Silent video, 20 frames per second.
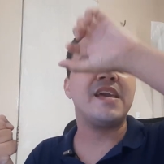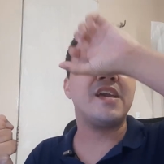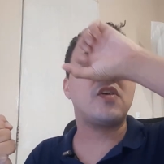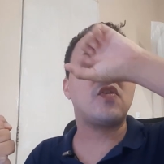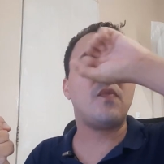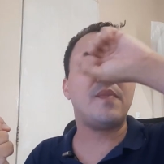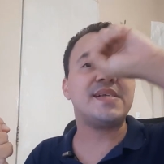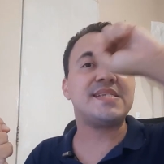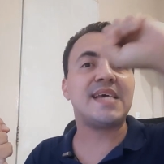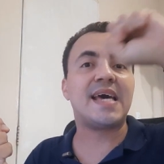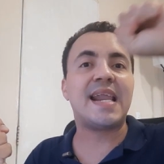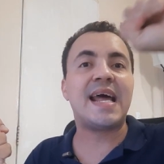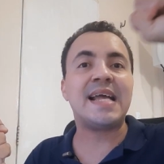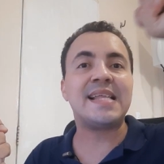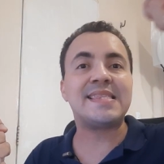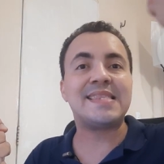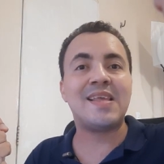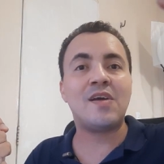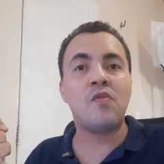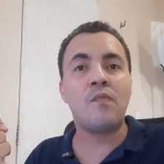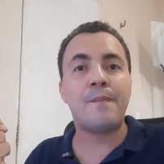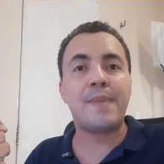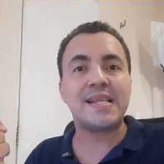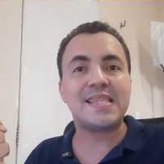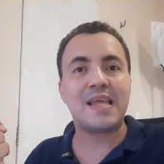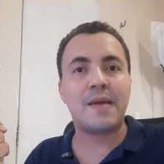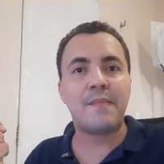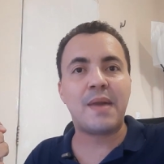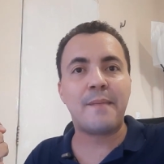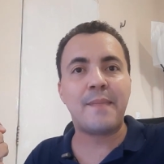e começará a ter um
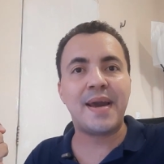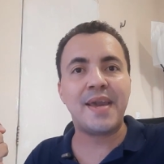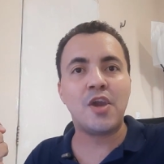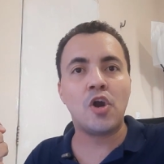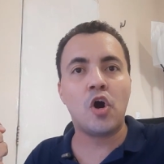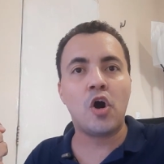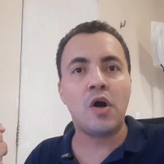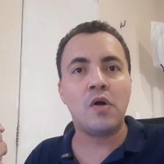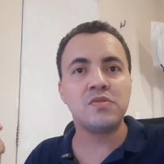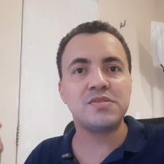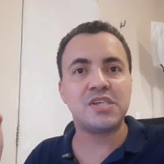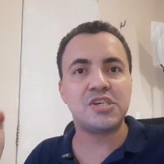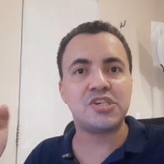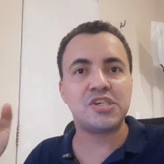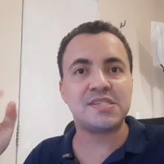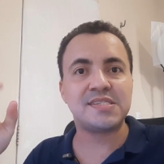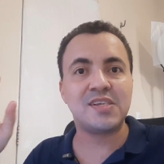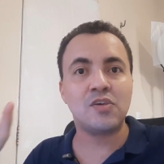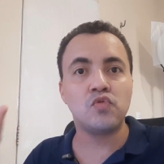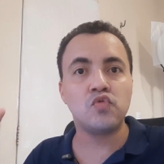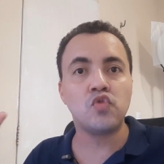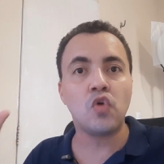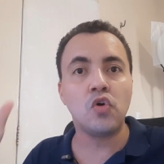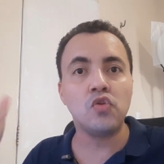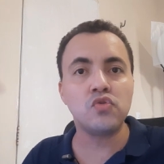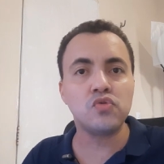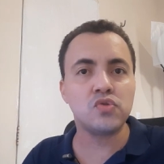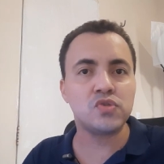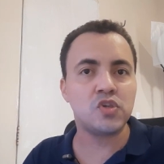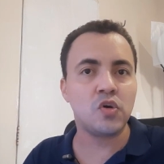patamar maior, ou seja, ser o
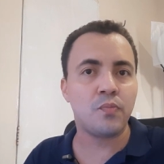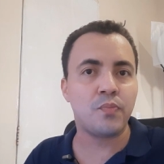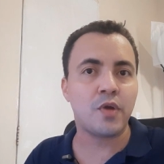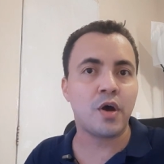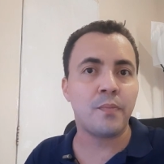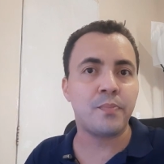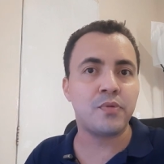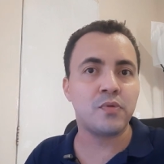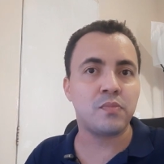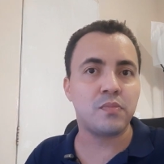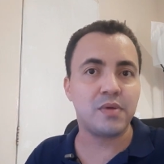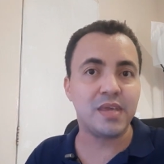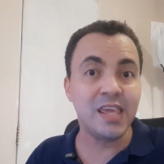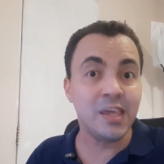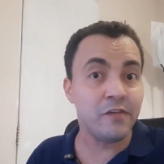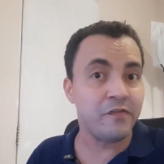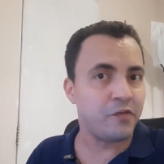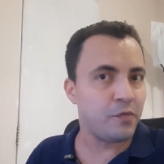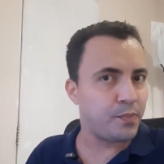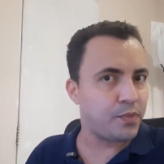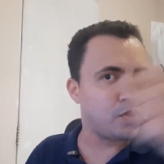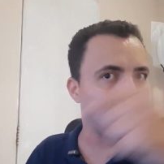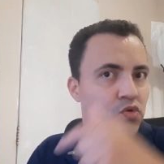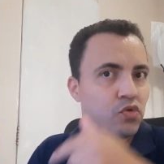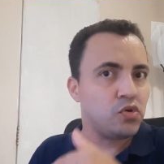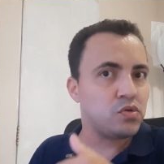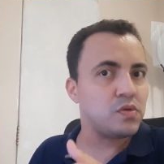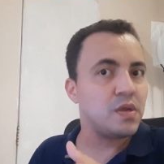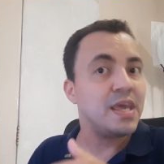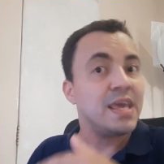dono do seu próprio
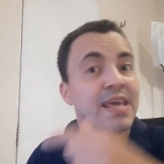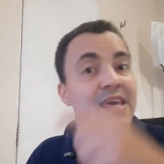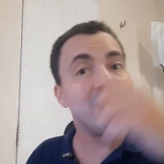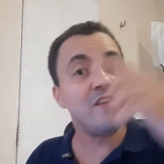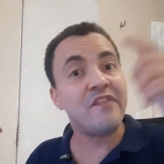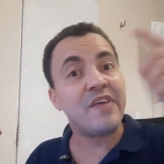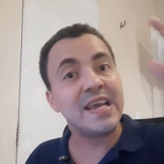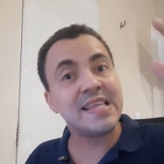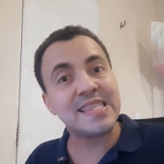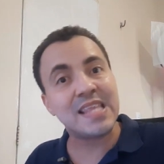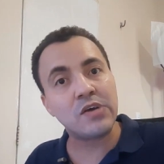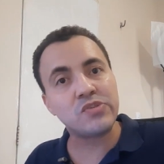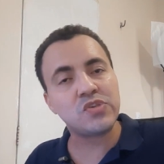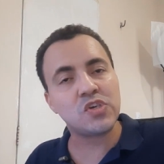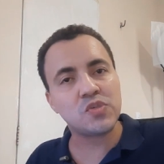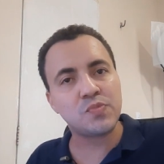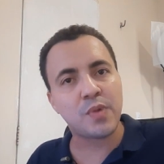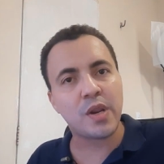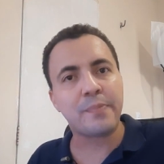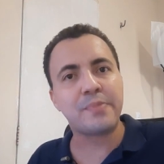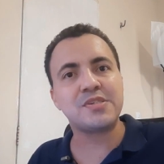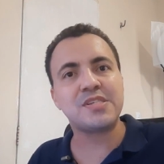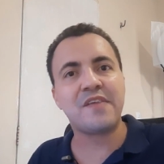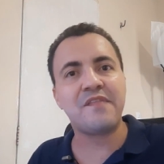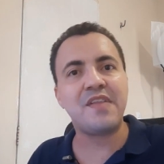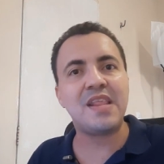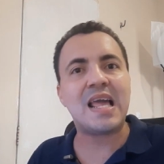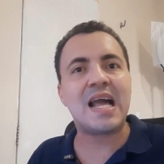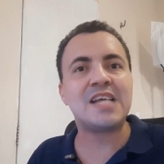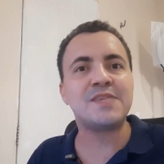infoproduto e vai ter os seus próprios
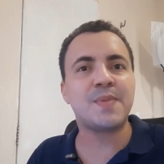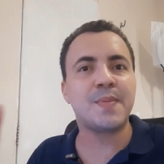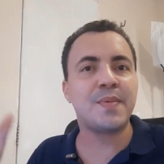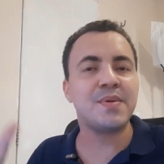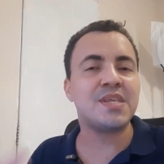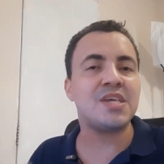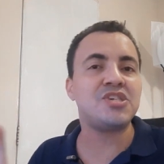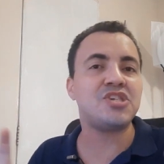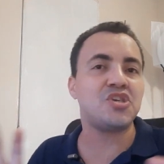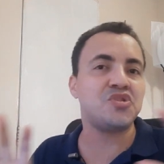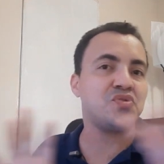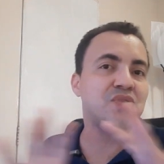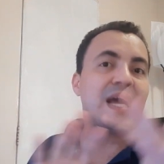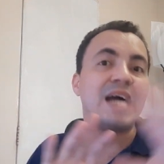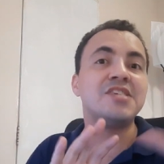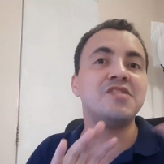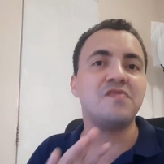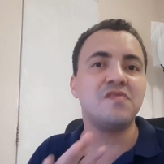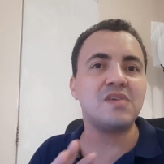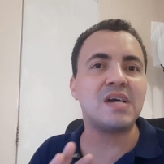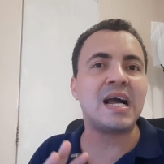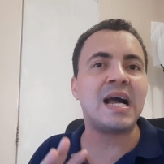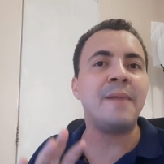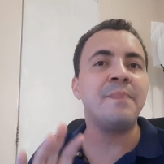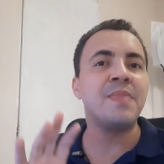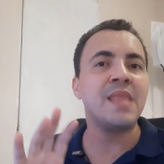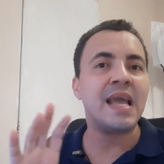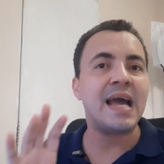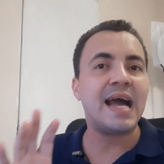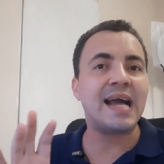afiliados para poder te ajudar a
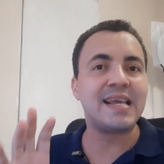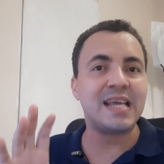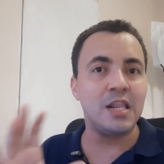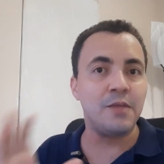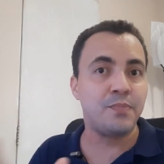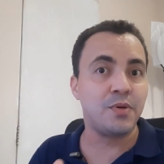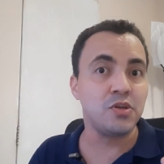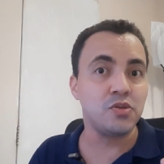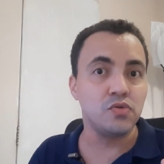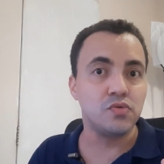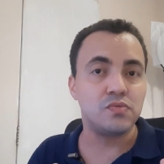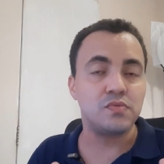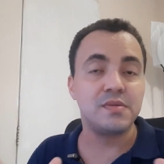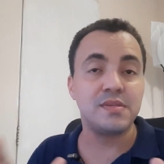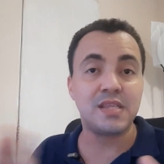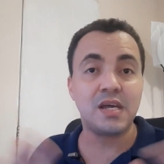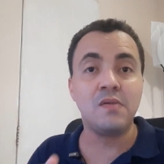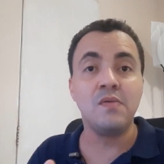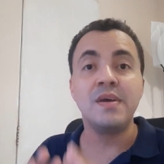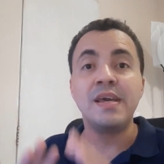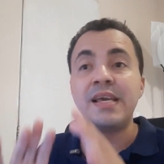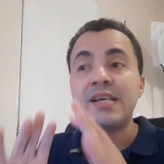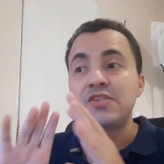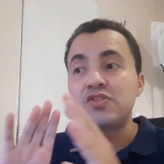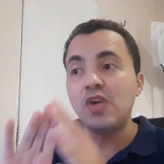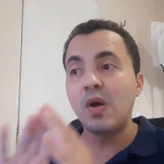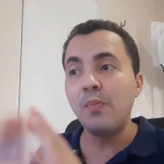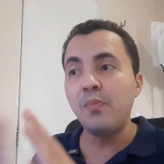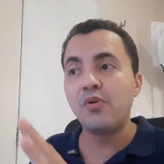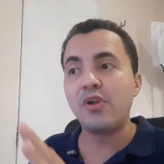divulgar aquele produto. Então,
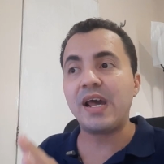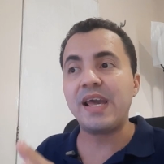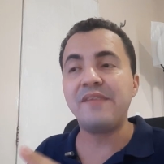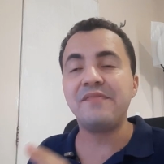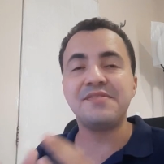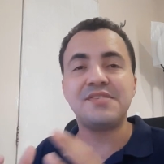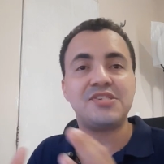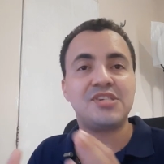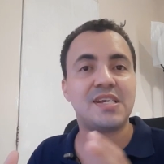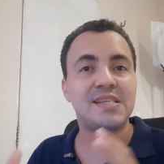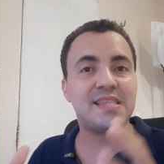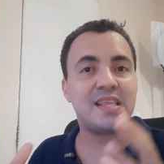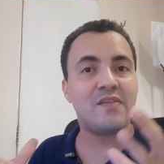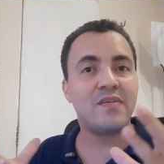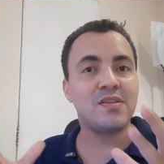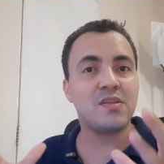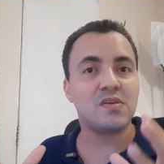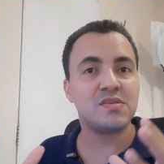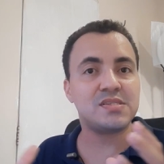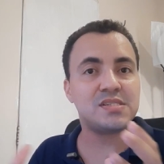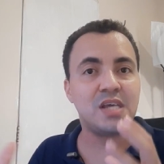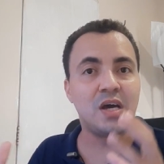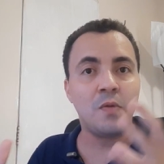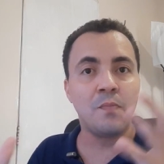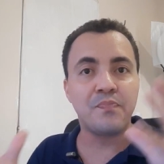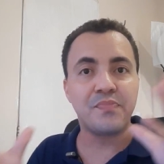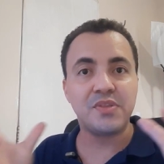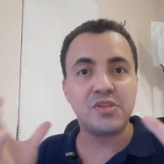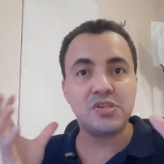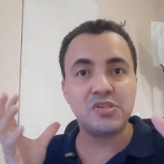só por aí você já tem uma
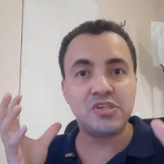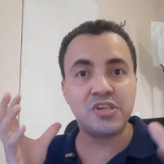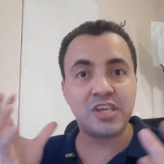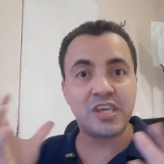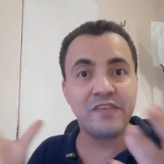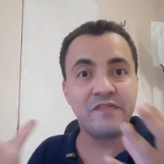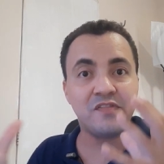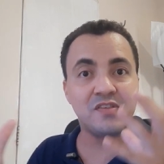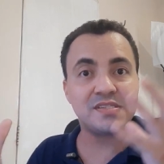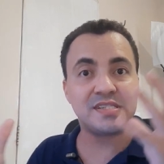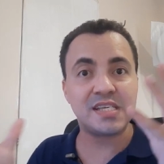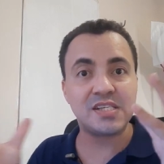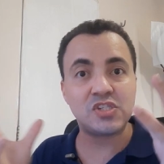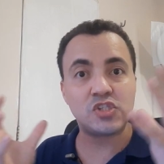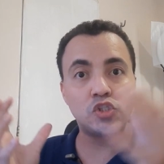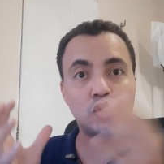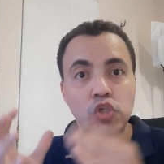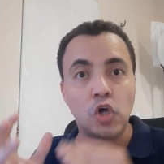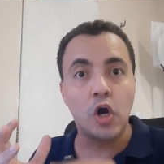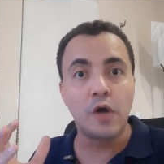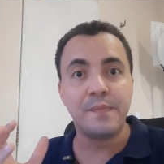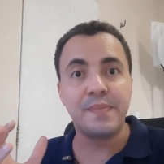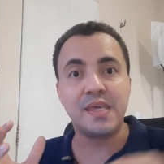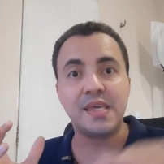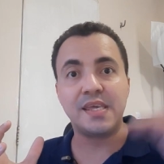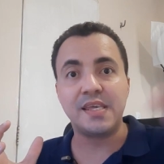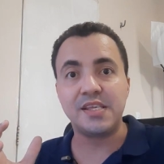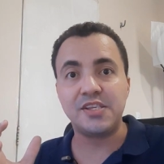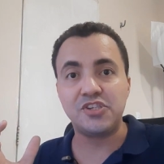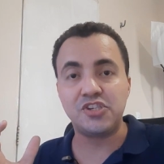noção de que você
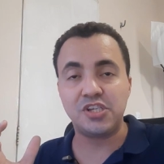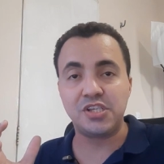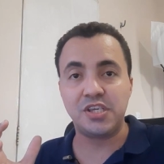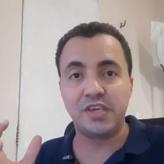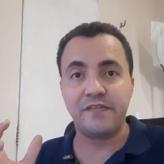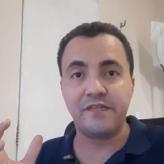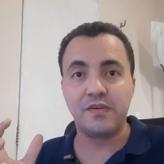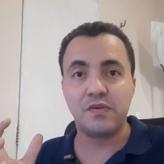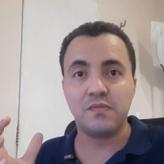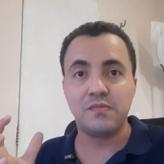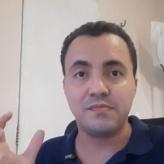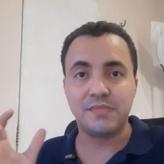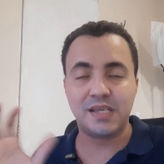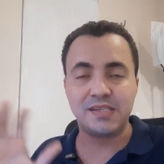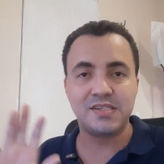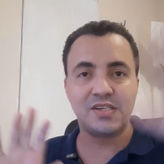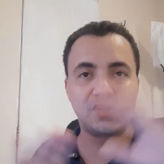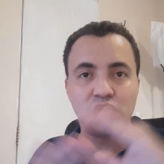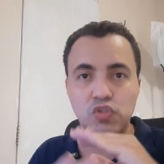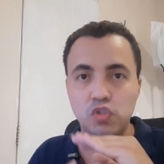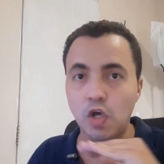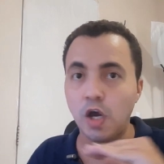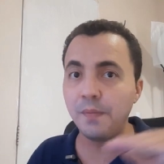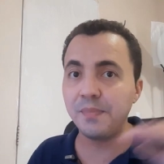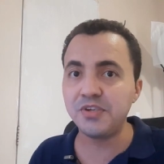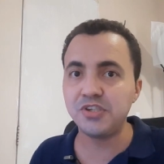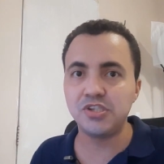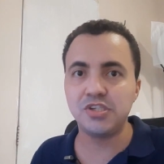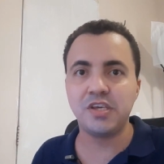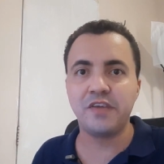sobe de nível, né? Você
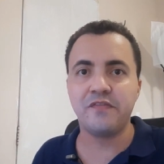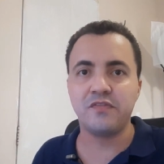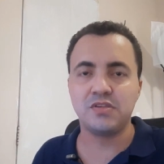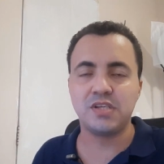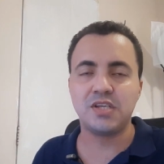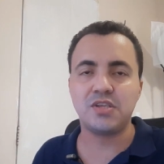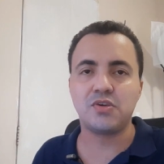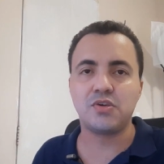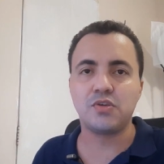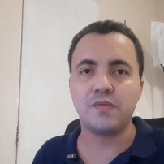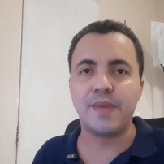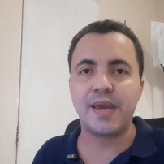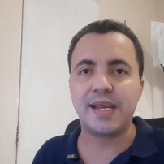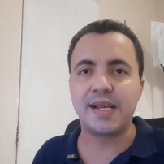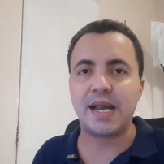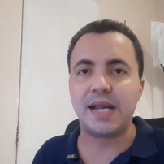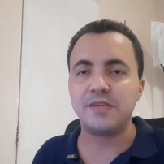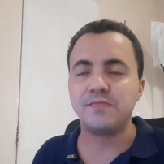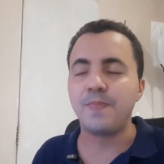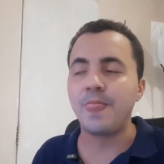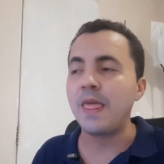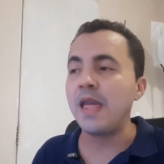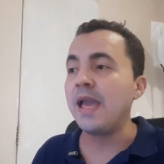sobe de nível dentro do mercado.